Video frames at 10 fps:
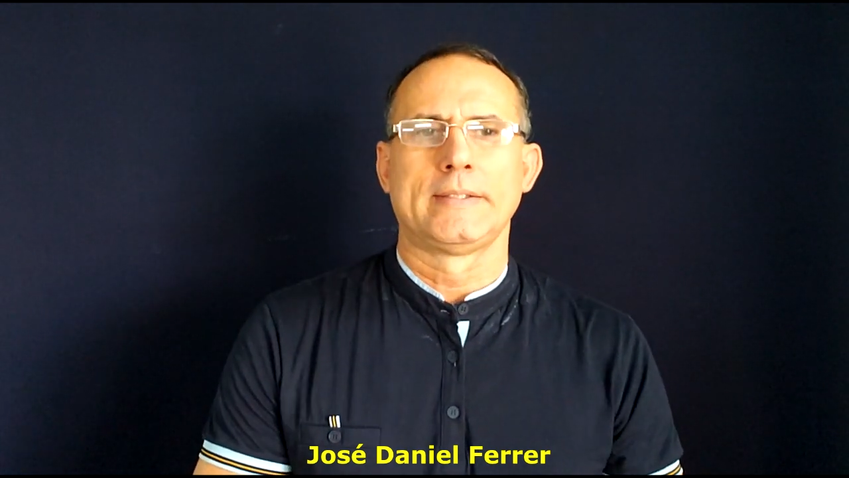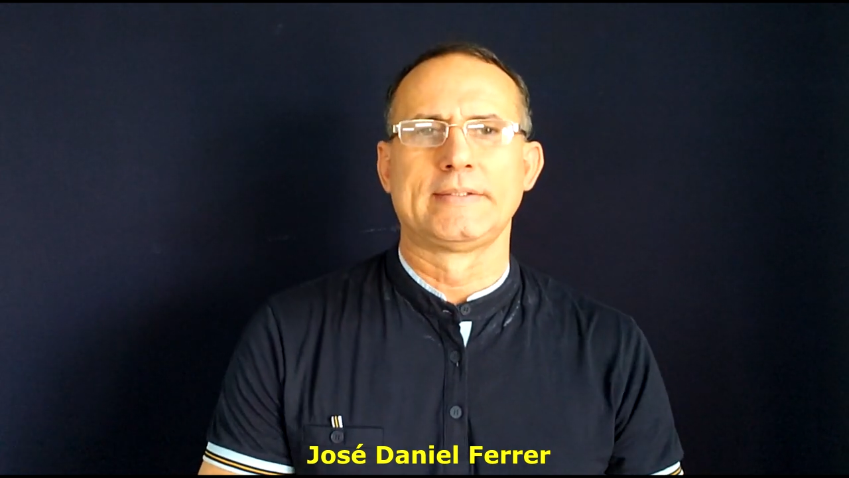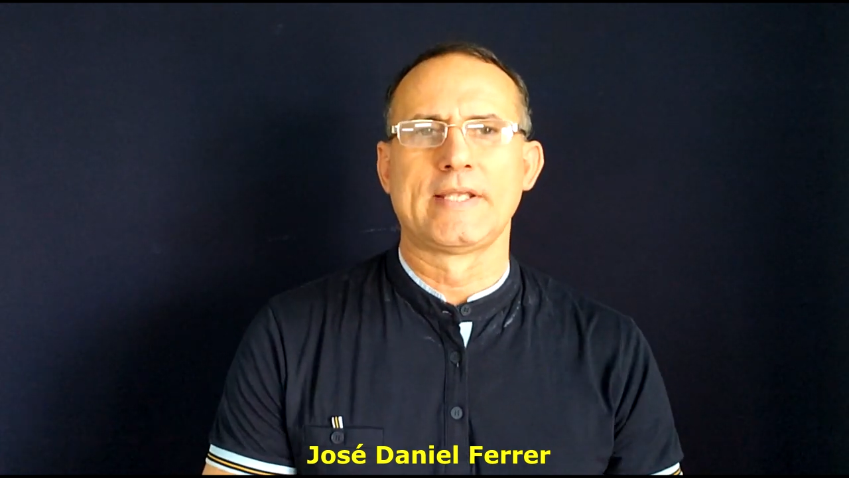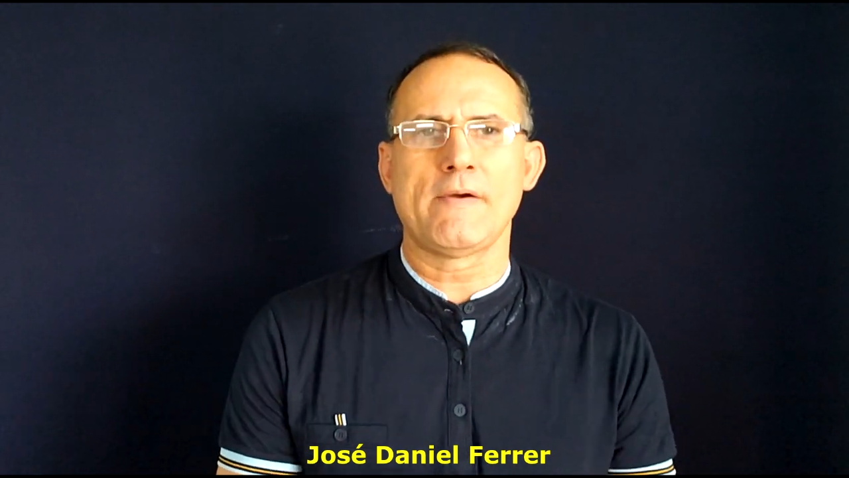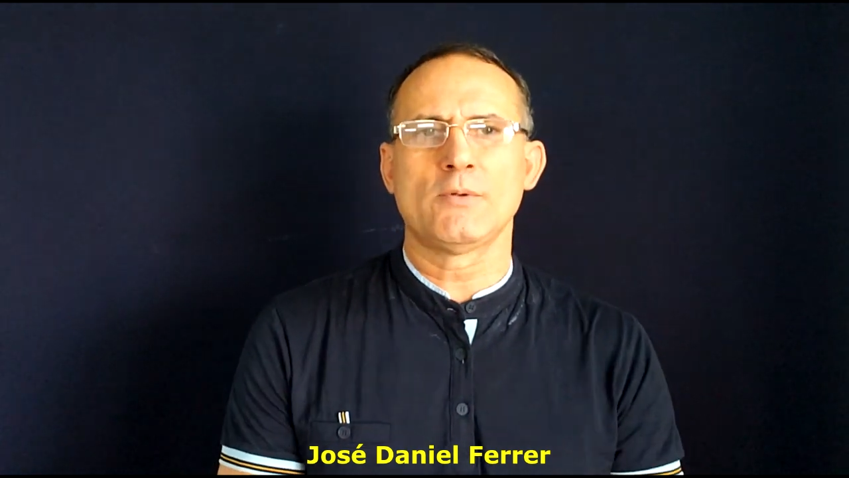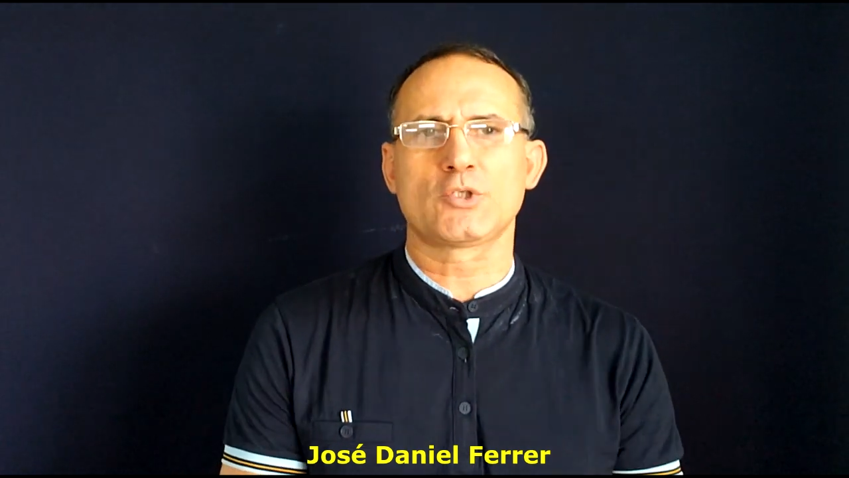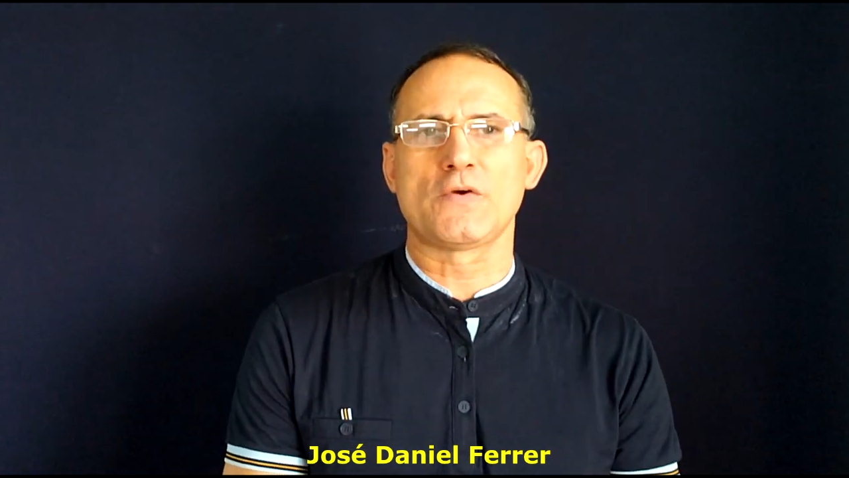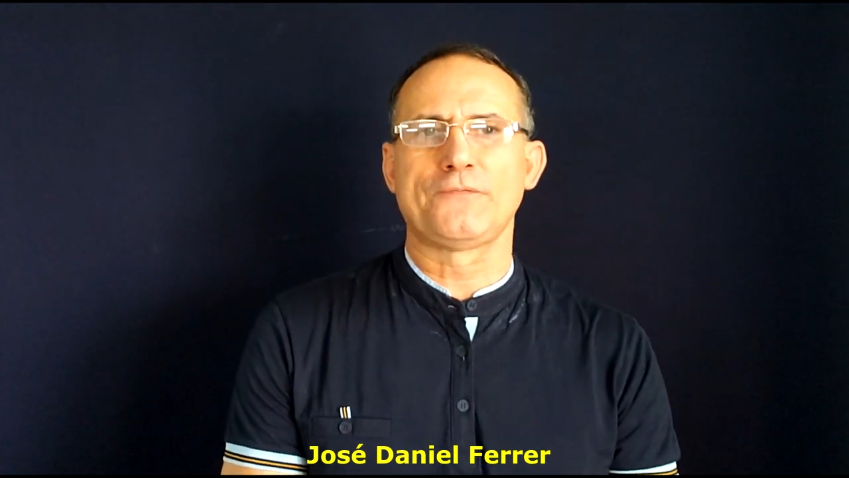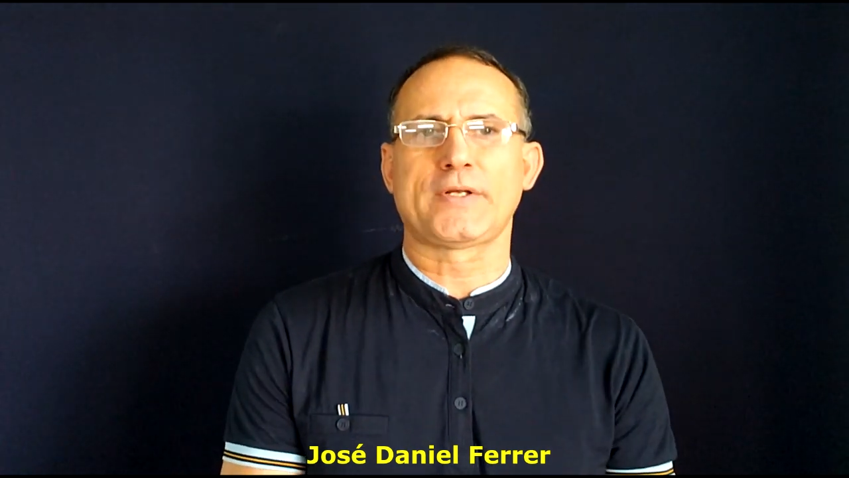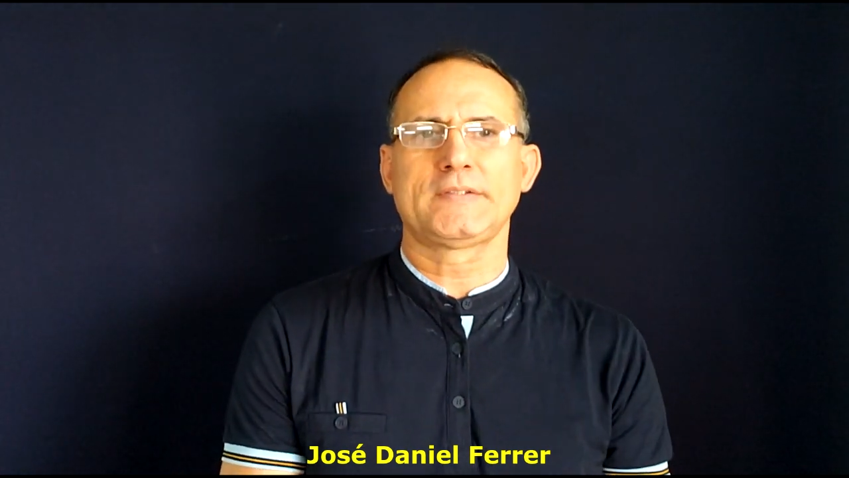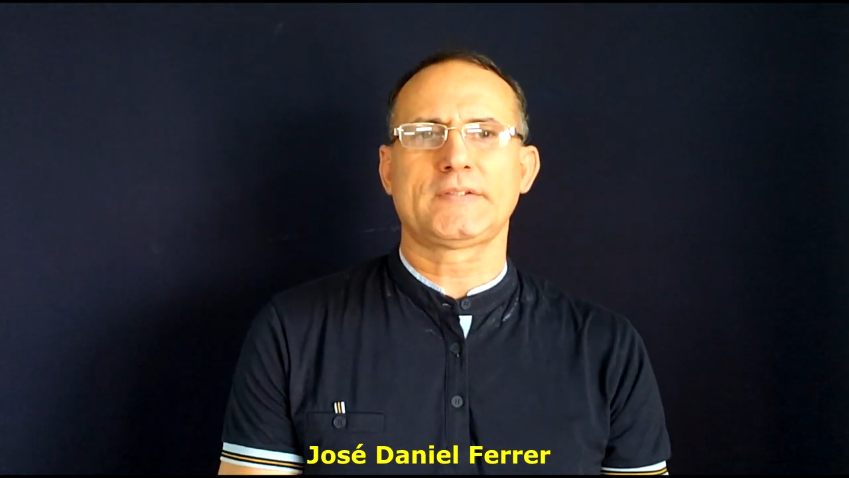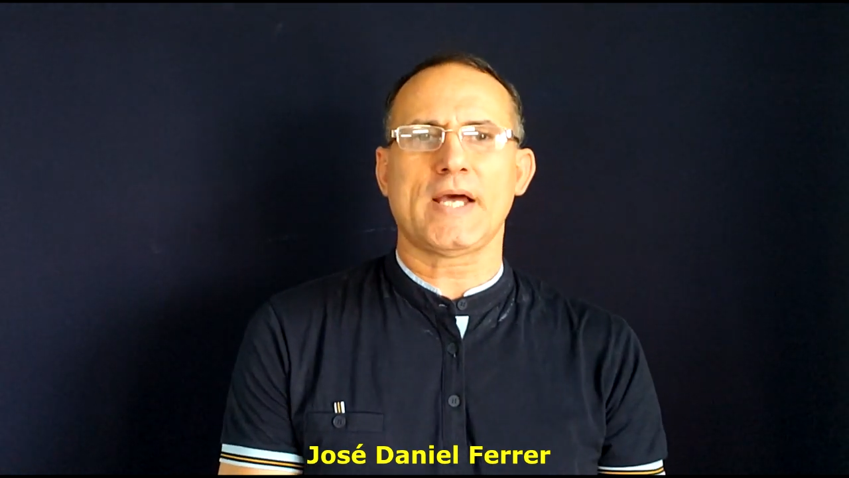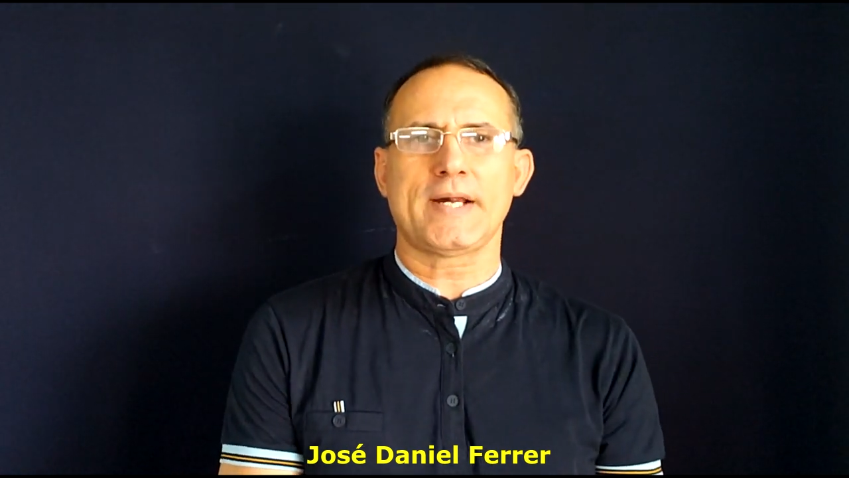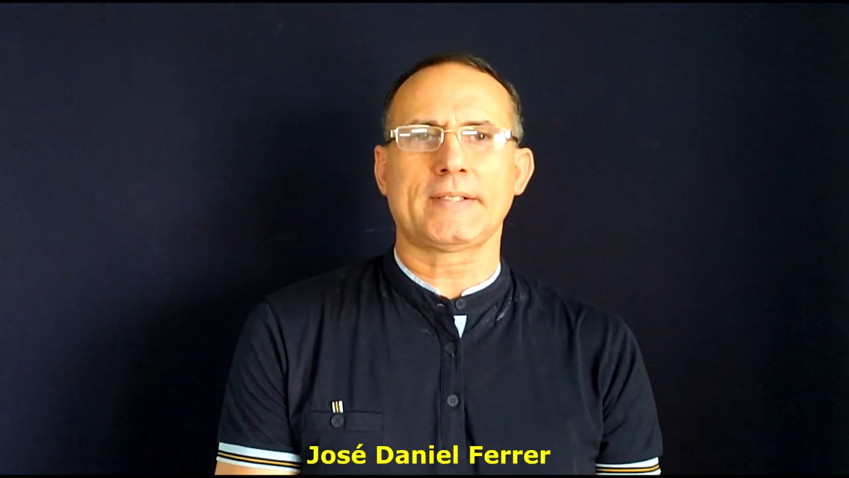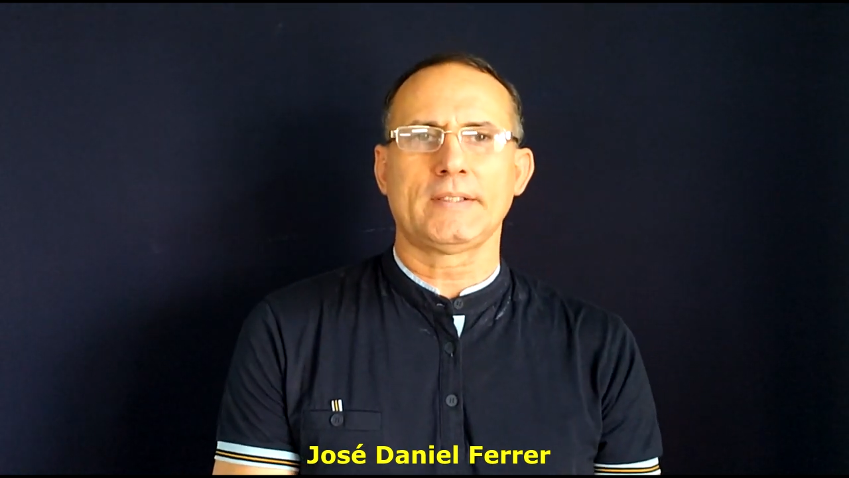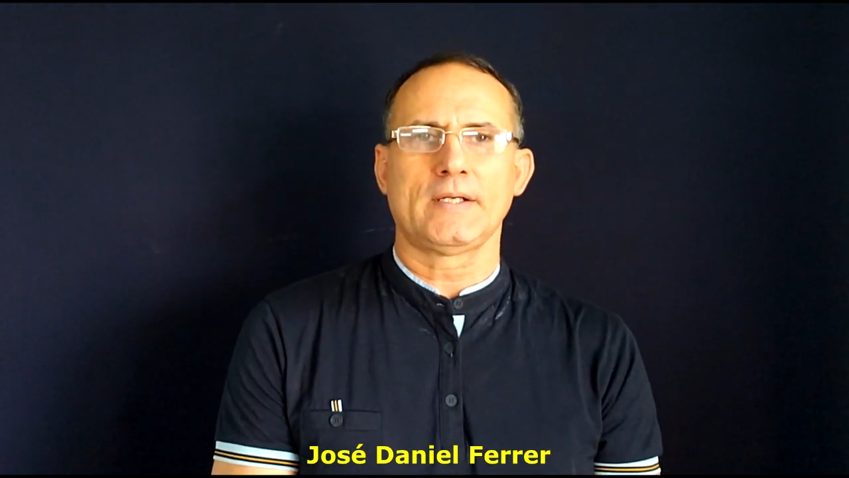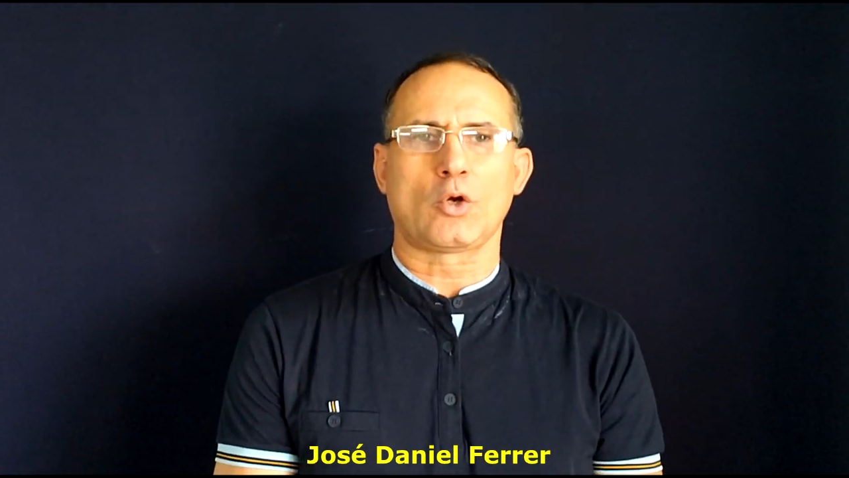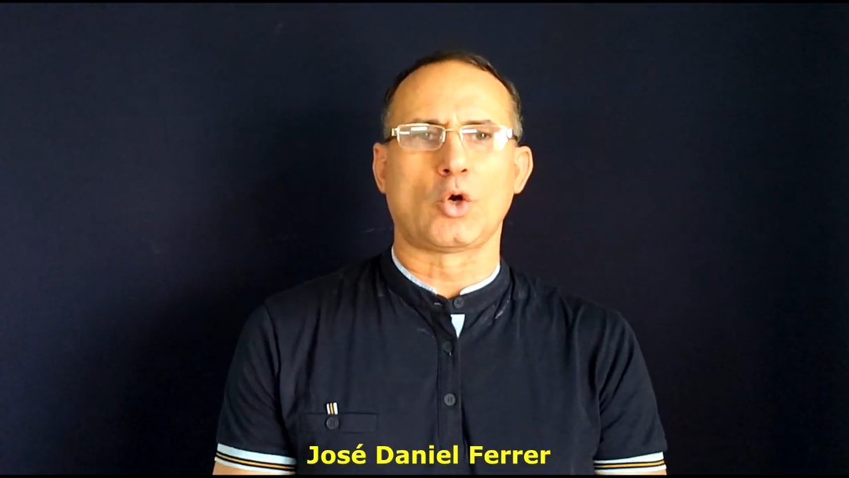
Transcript: debemos enfrentar